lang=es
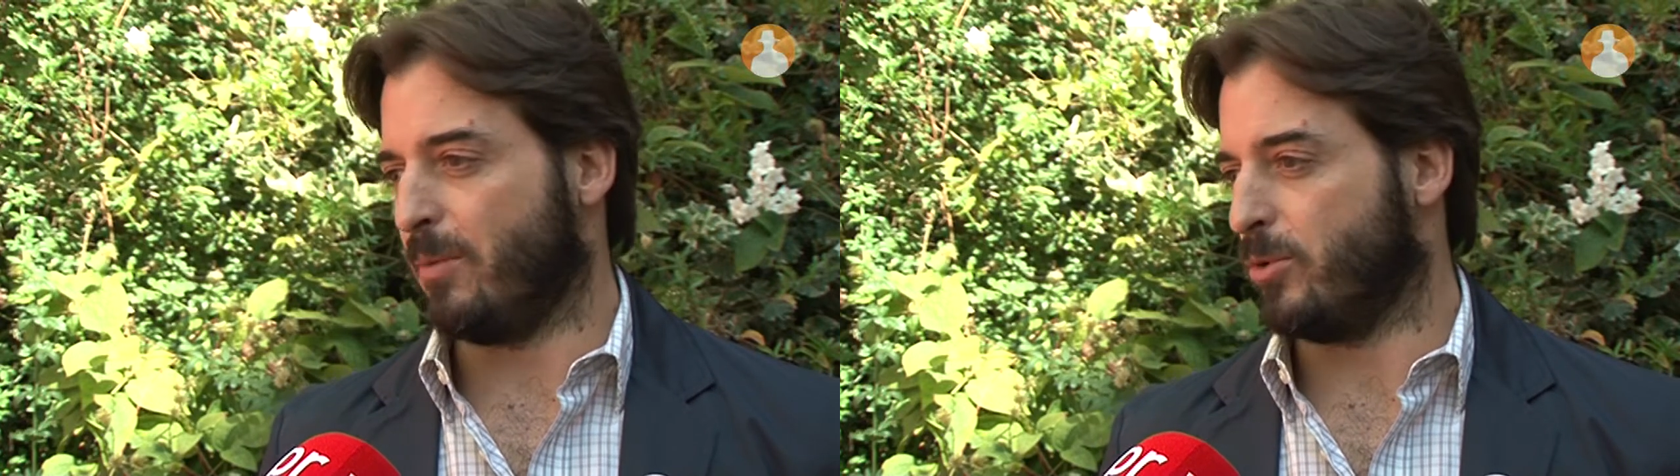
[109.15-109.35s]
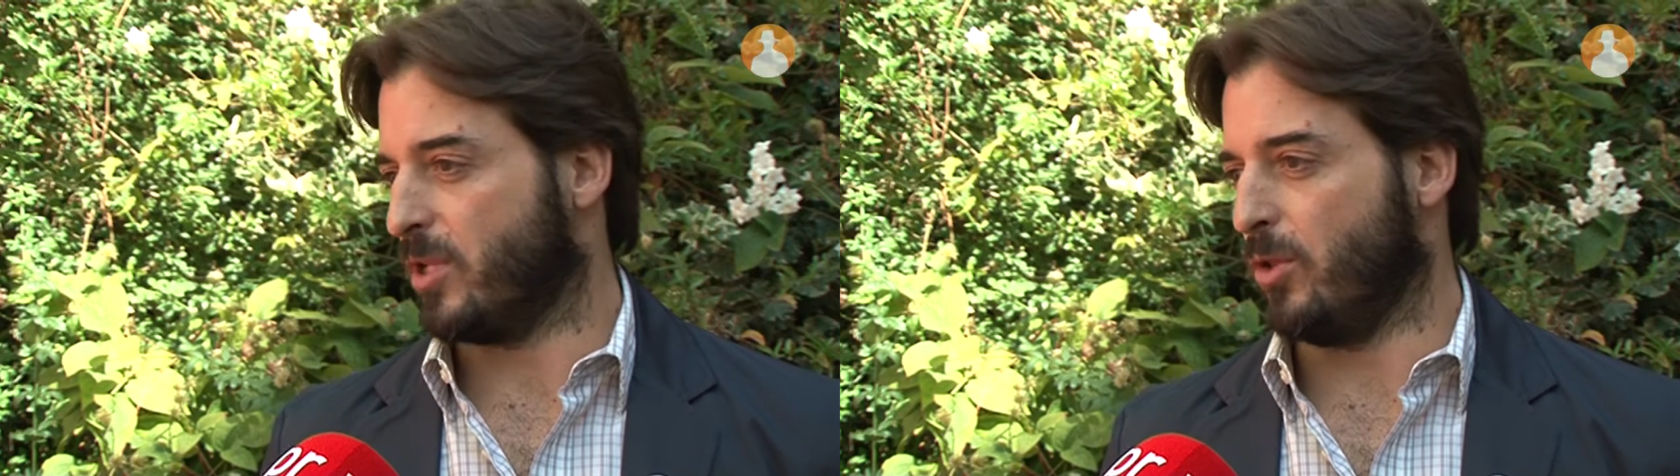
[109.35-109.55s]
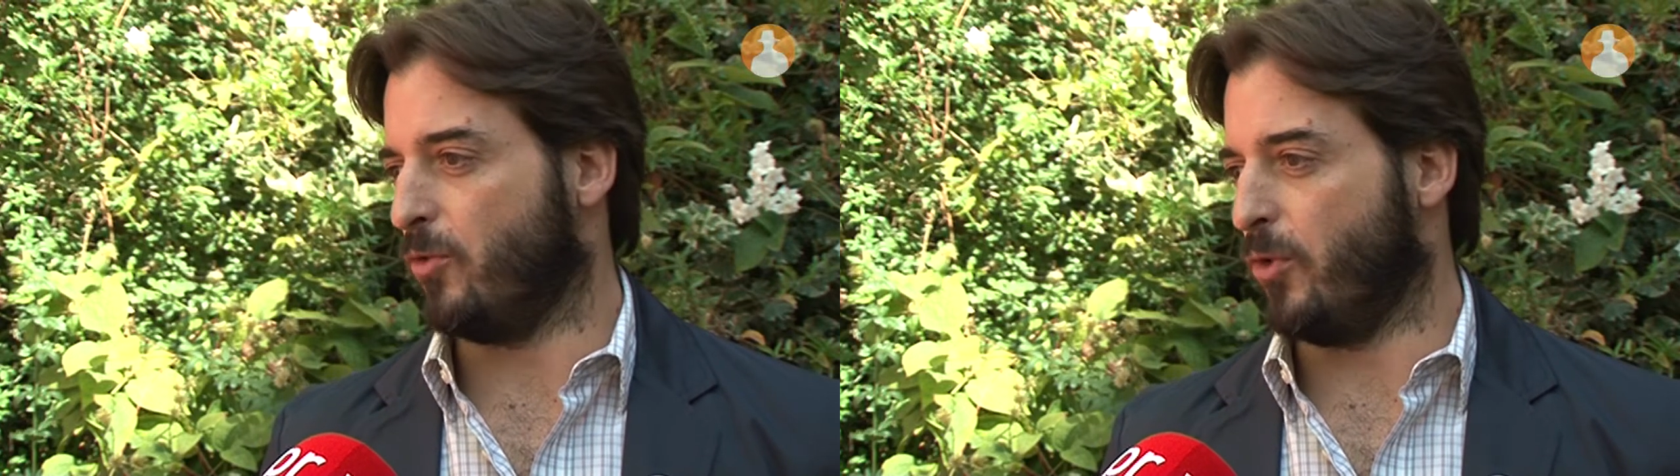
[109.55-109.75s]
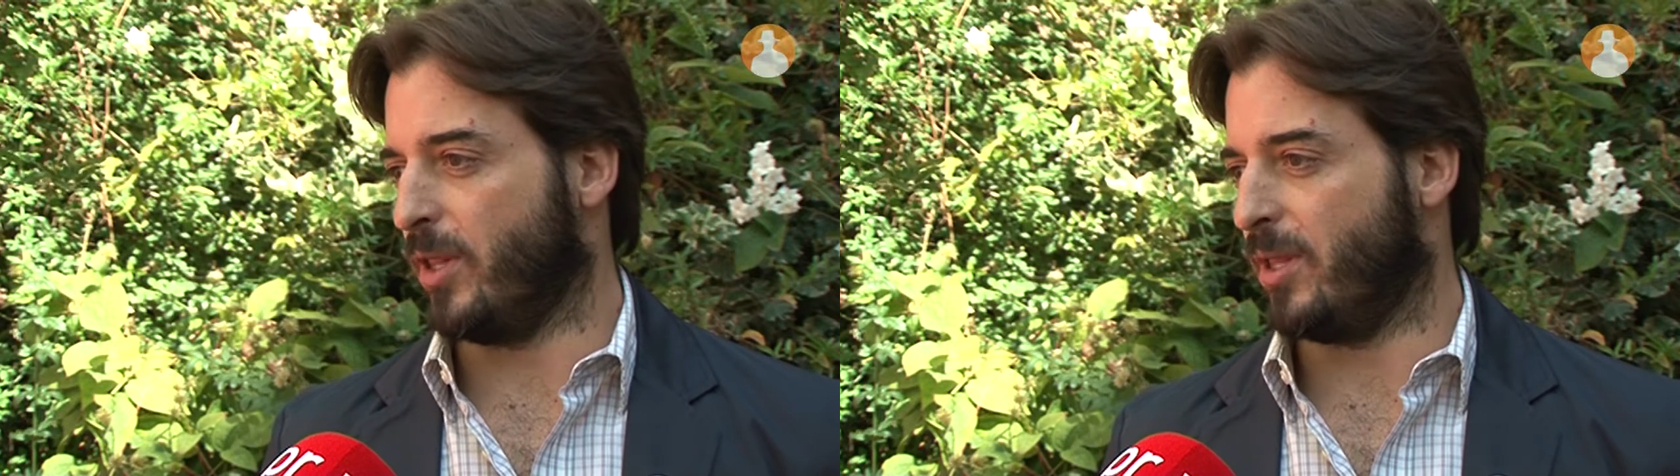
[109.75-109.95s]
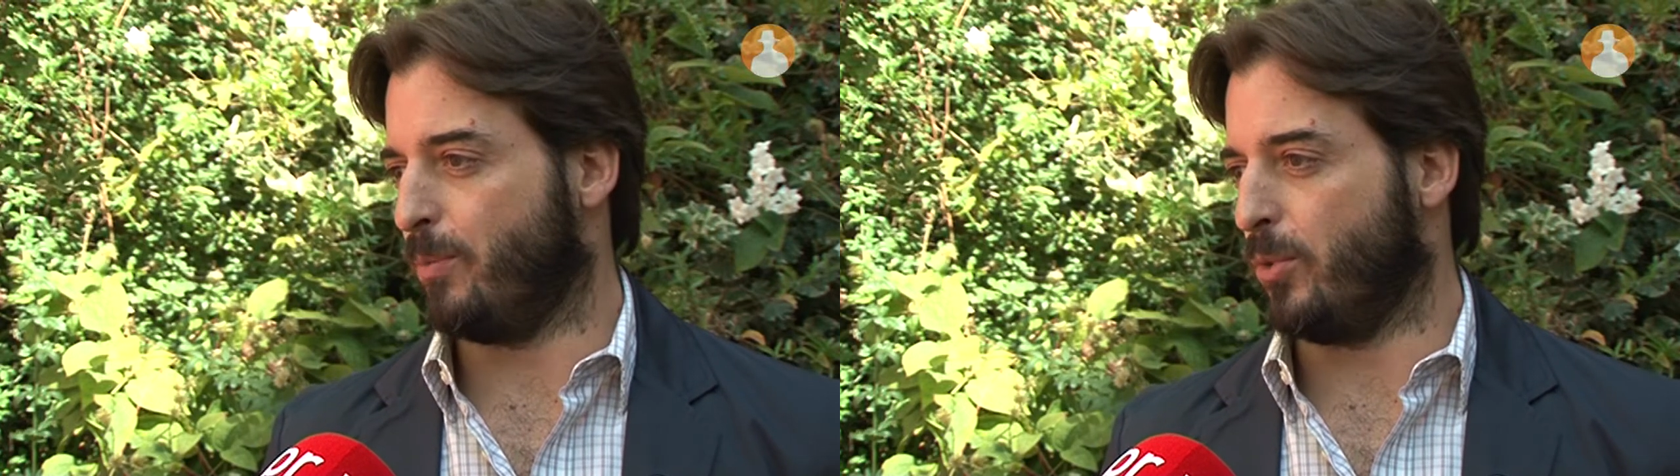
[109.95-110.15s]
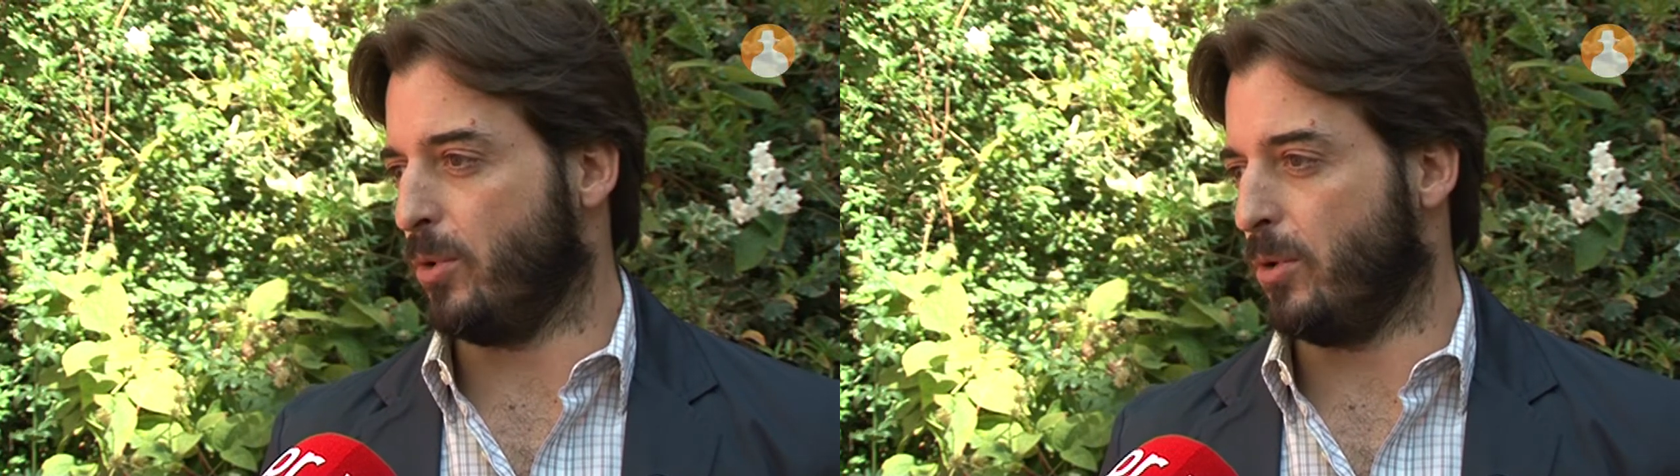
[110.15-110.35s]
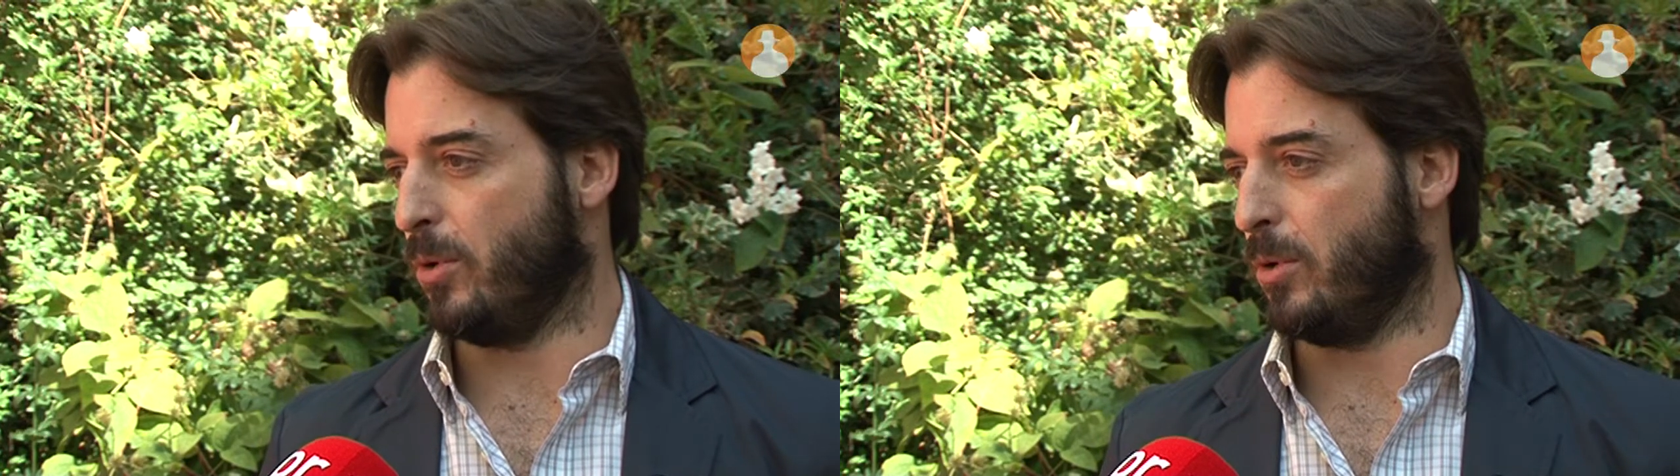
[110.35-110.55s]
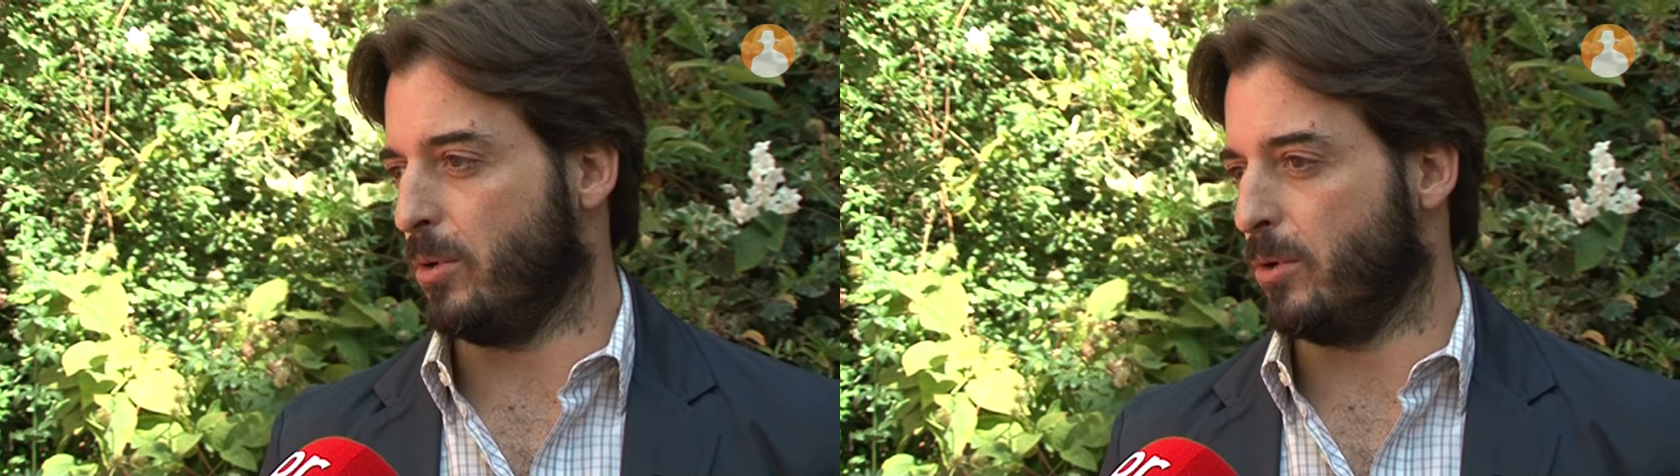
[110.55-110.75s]
apostando fuerte
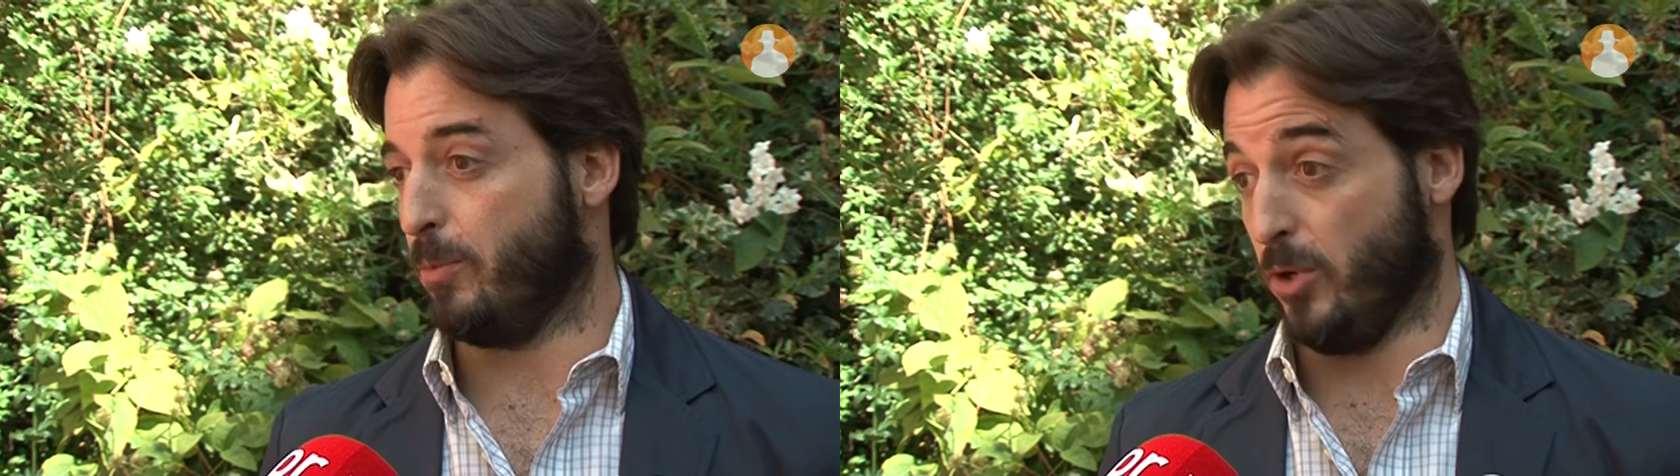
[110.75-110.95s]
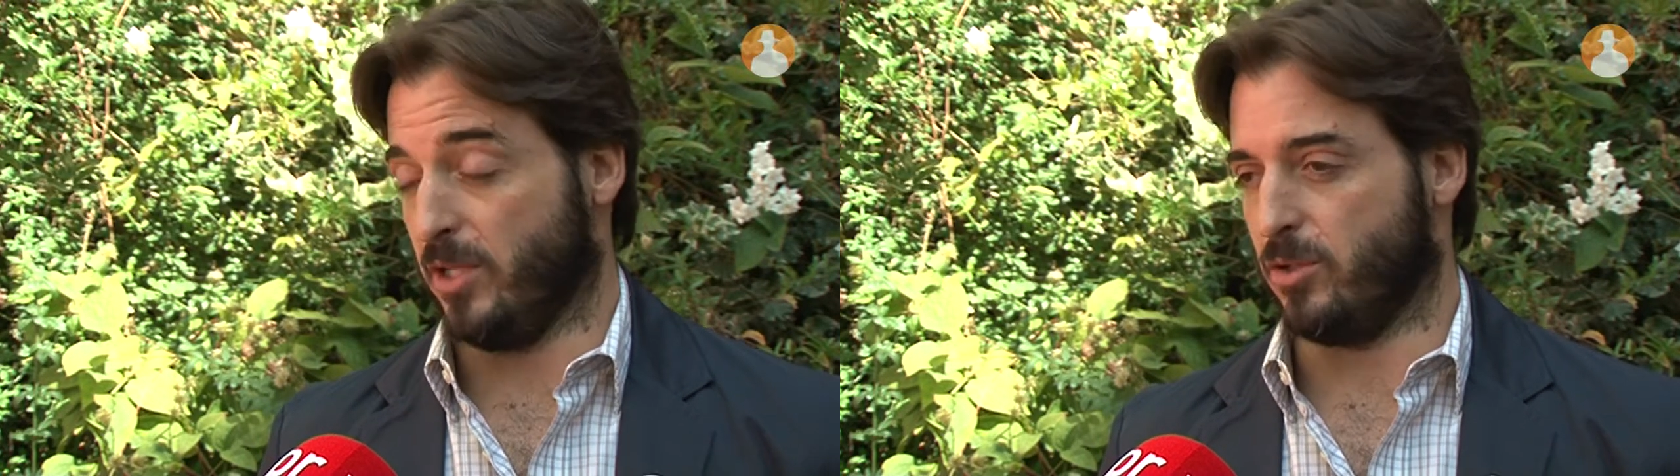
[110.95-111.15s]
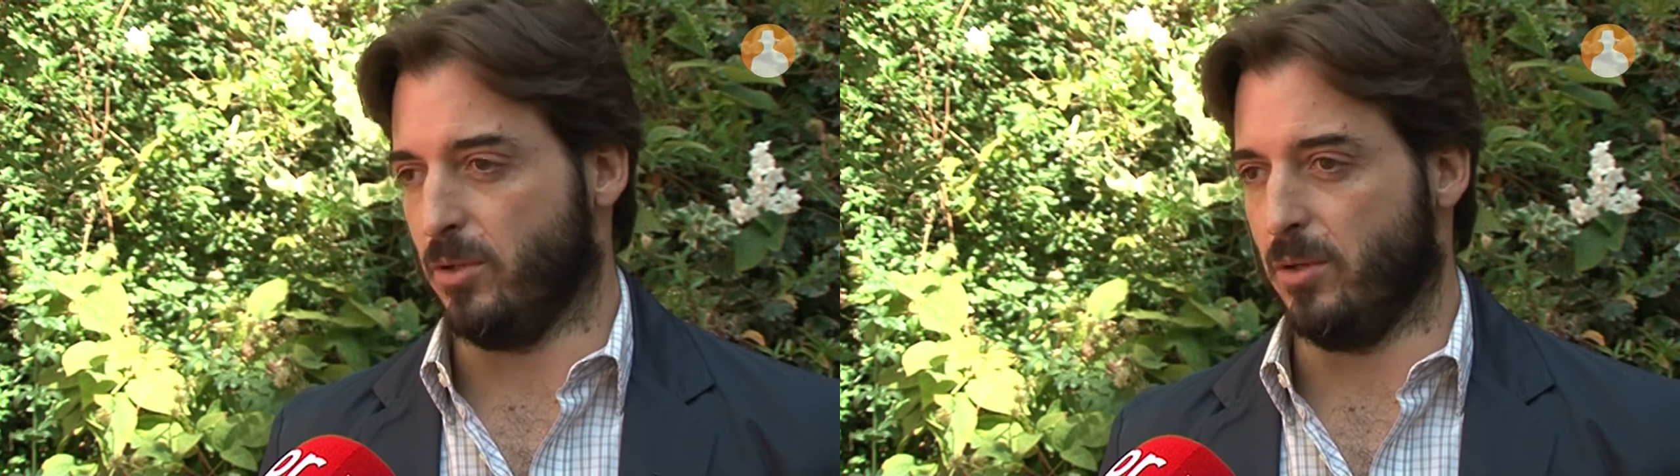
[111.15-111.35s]
por, esto.